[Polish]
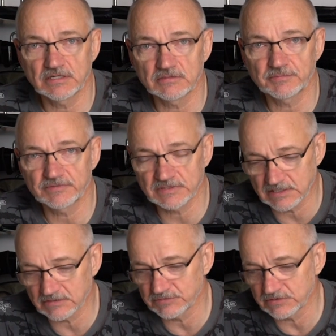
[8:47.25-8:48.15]
ale
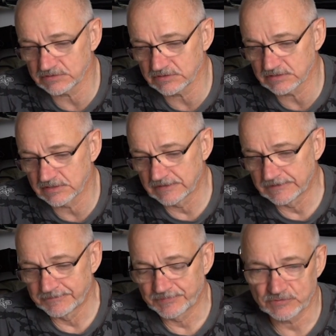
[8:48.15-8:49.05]
opowiadano mi o nich
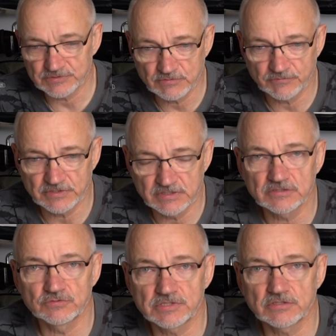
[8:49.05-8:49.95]
którzy łowili
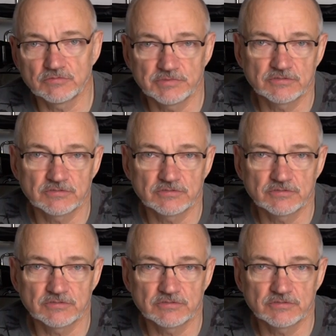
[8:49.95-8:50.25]
na duże gumy.